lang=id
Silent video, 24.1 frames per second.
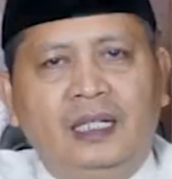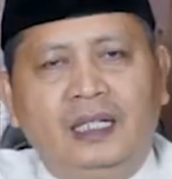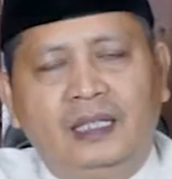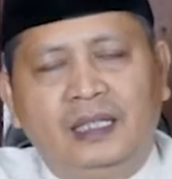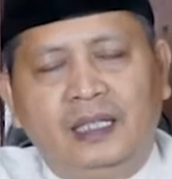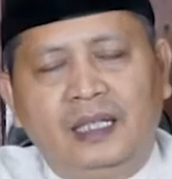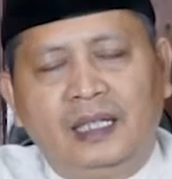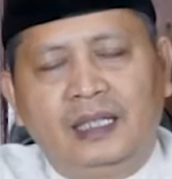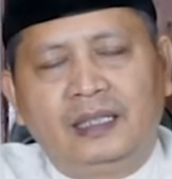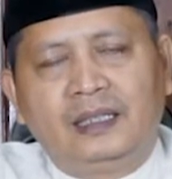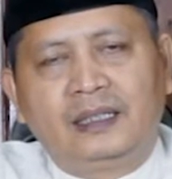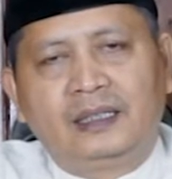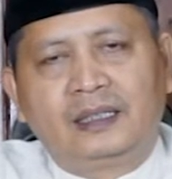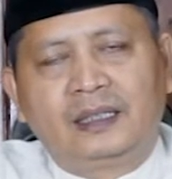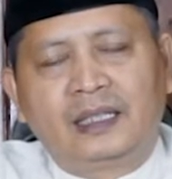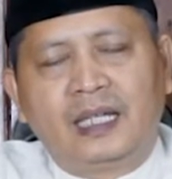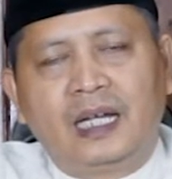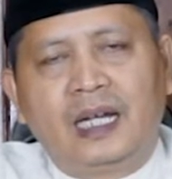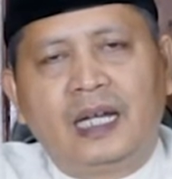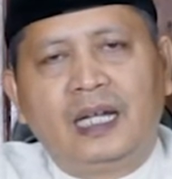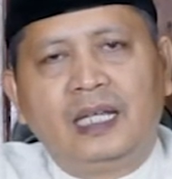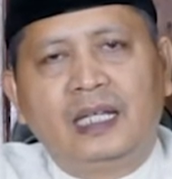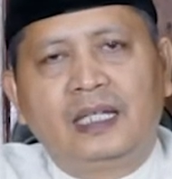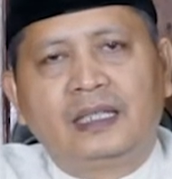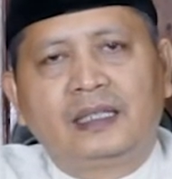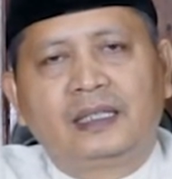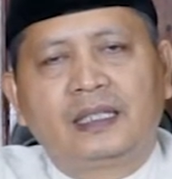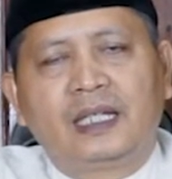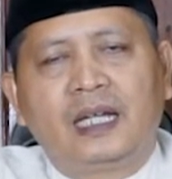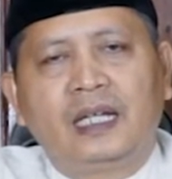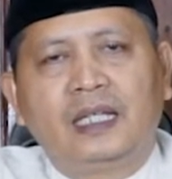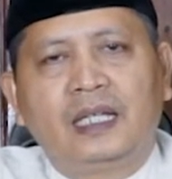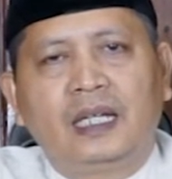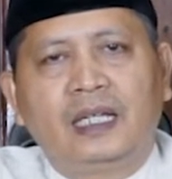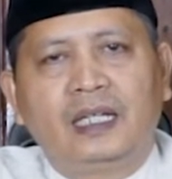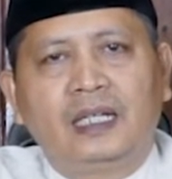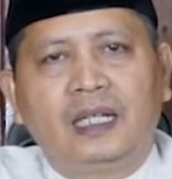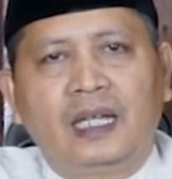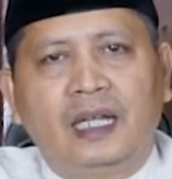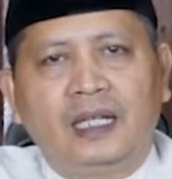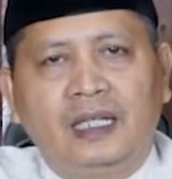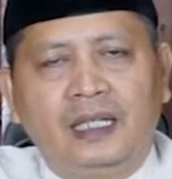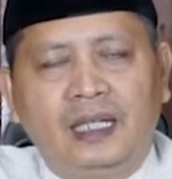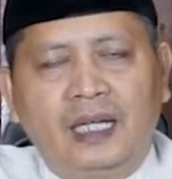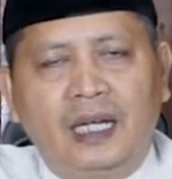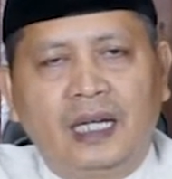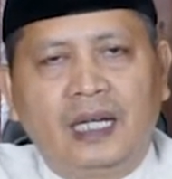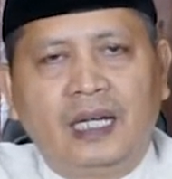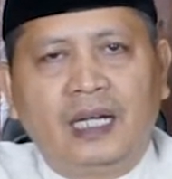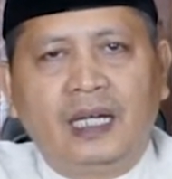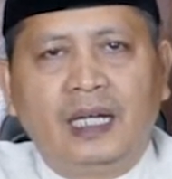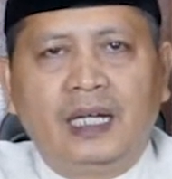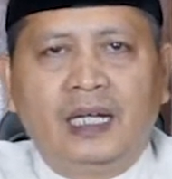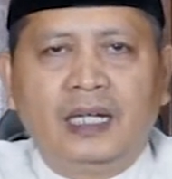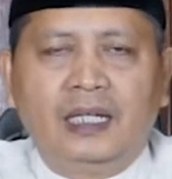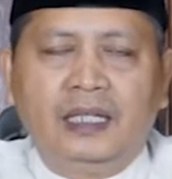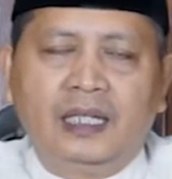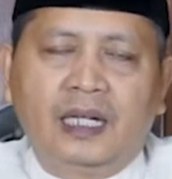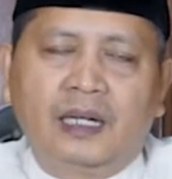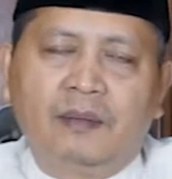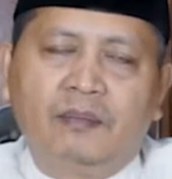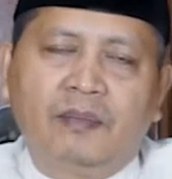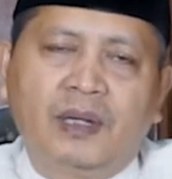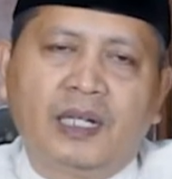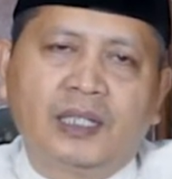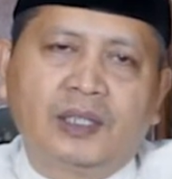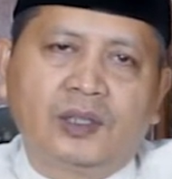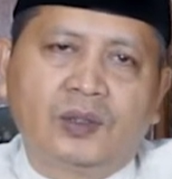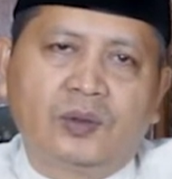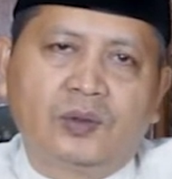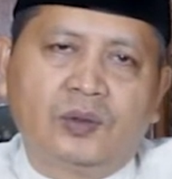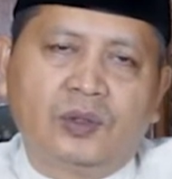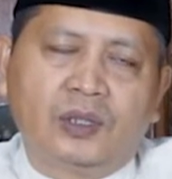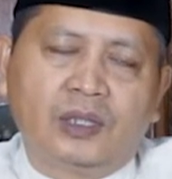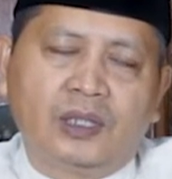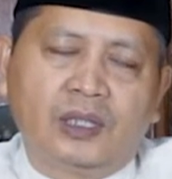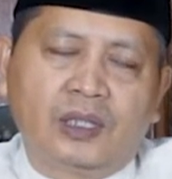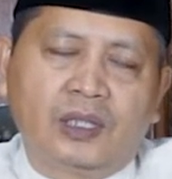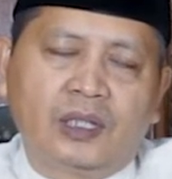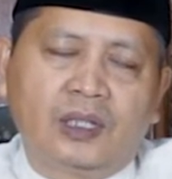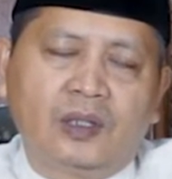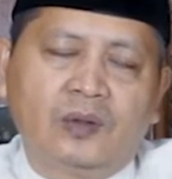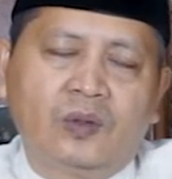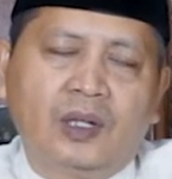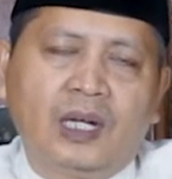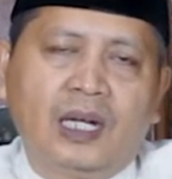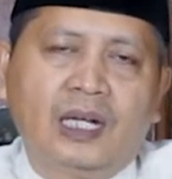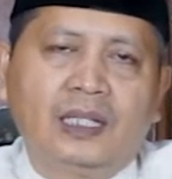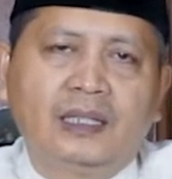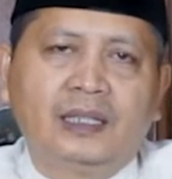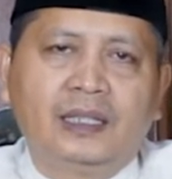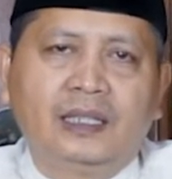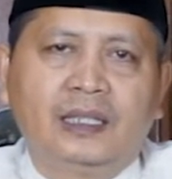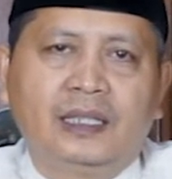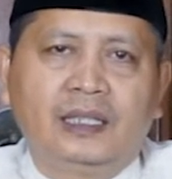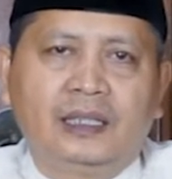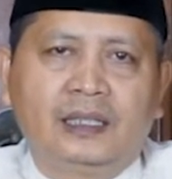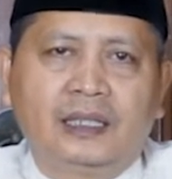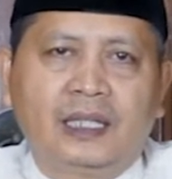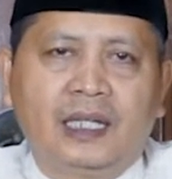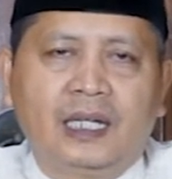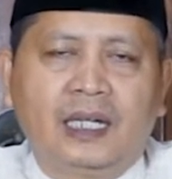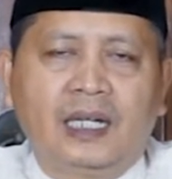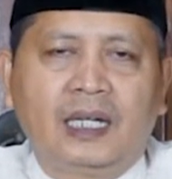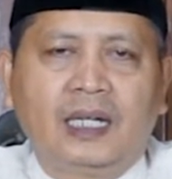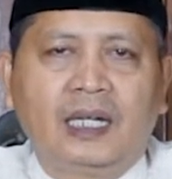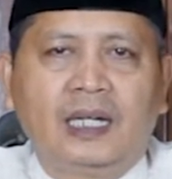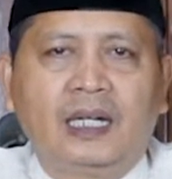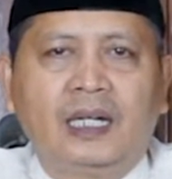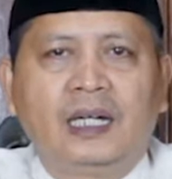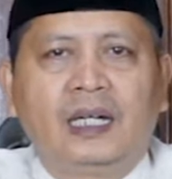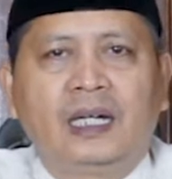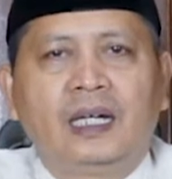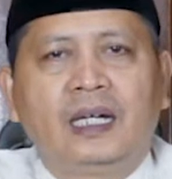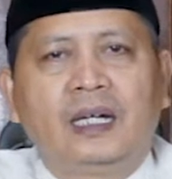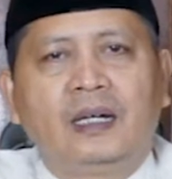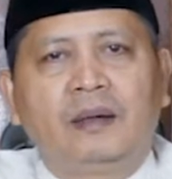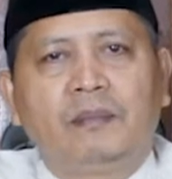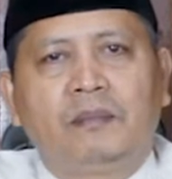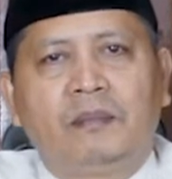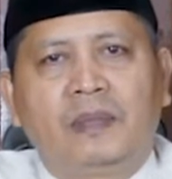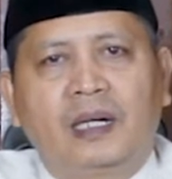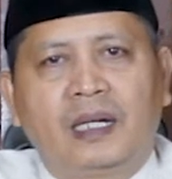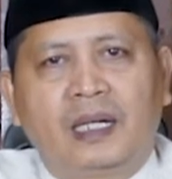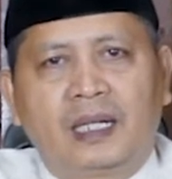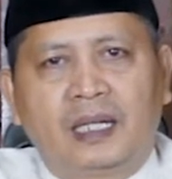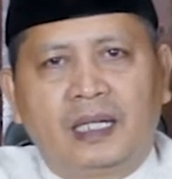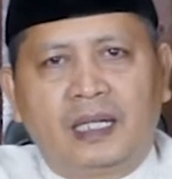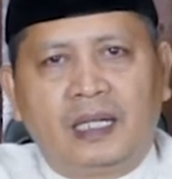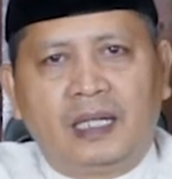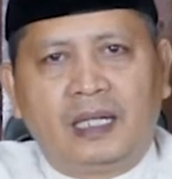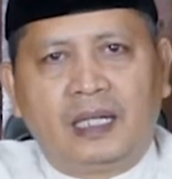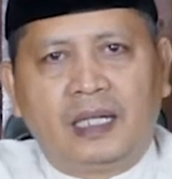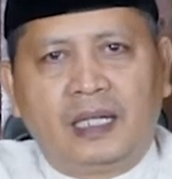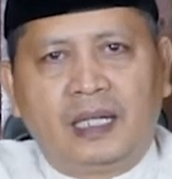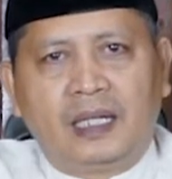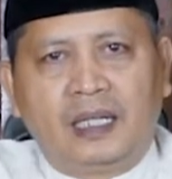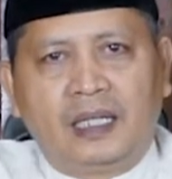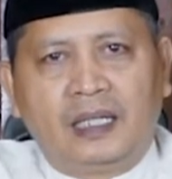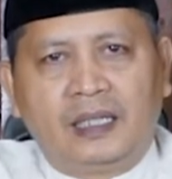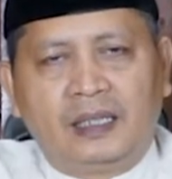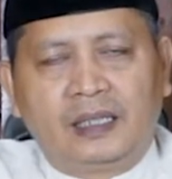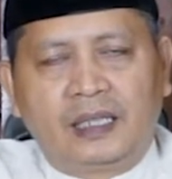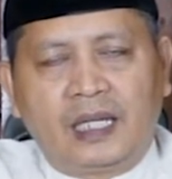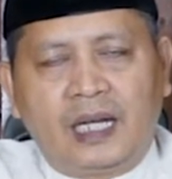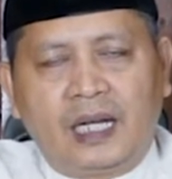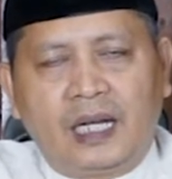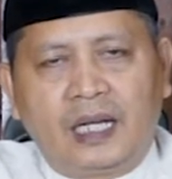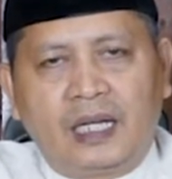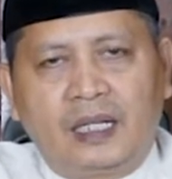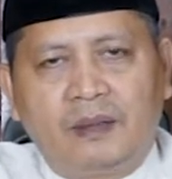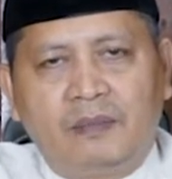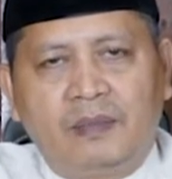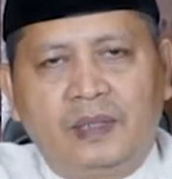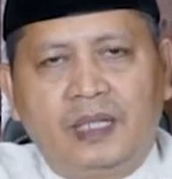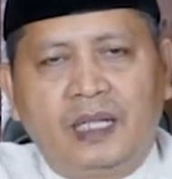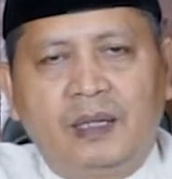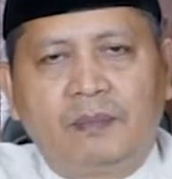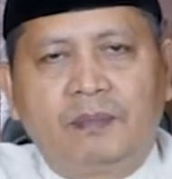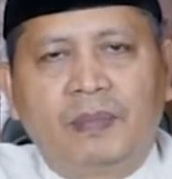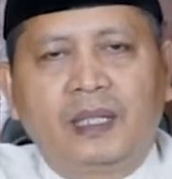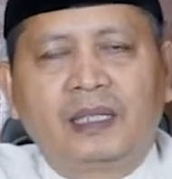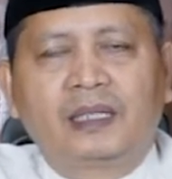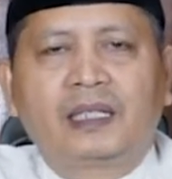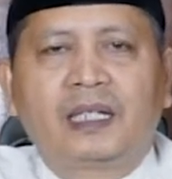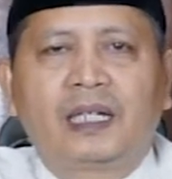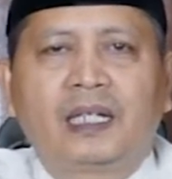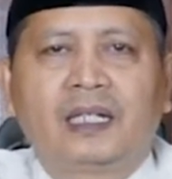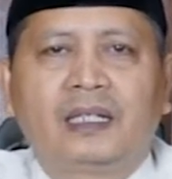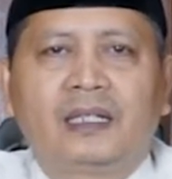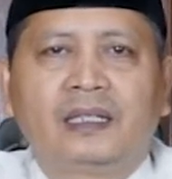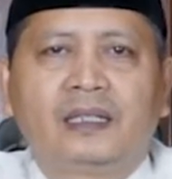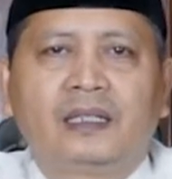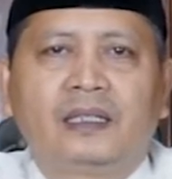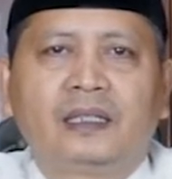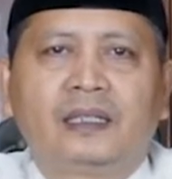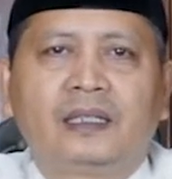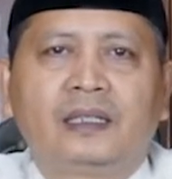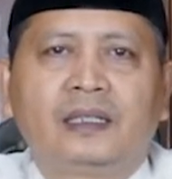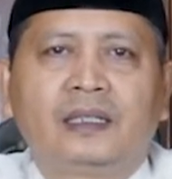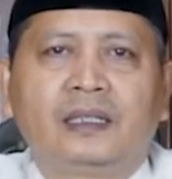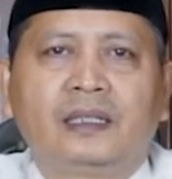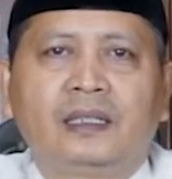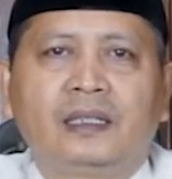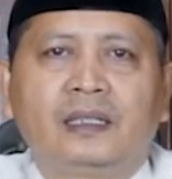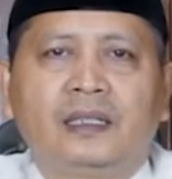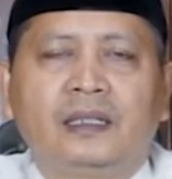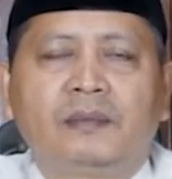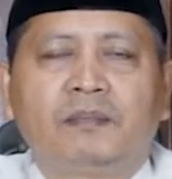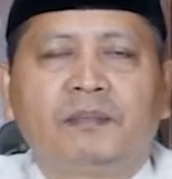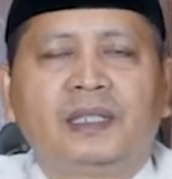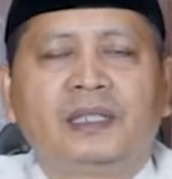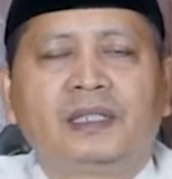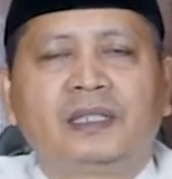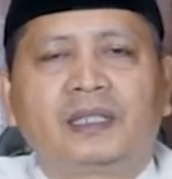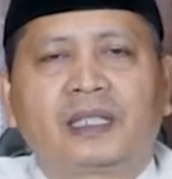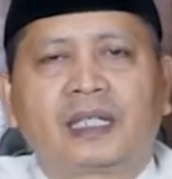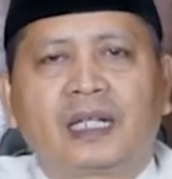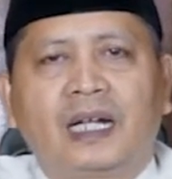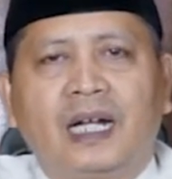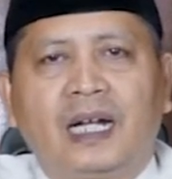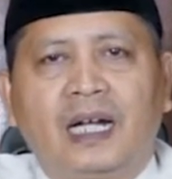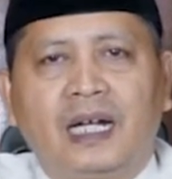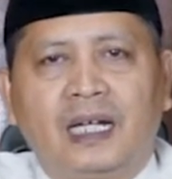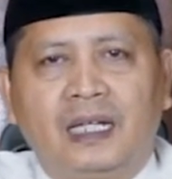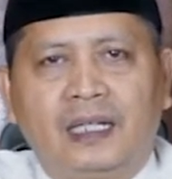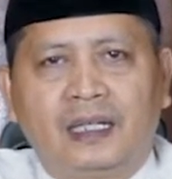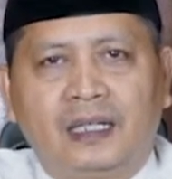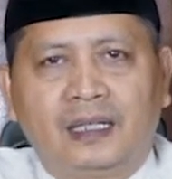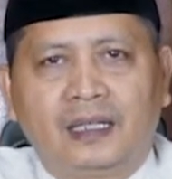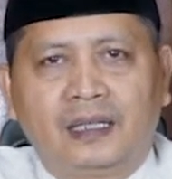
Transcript: Dengan cahaya-cahaya ilahiyah yang masuk ke relung hati kita, maka kita akan mendapatkan pencerahan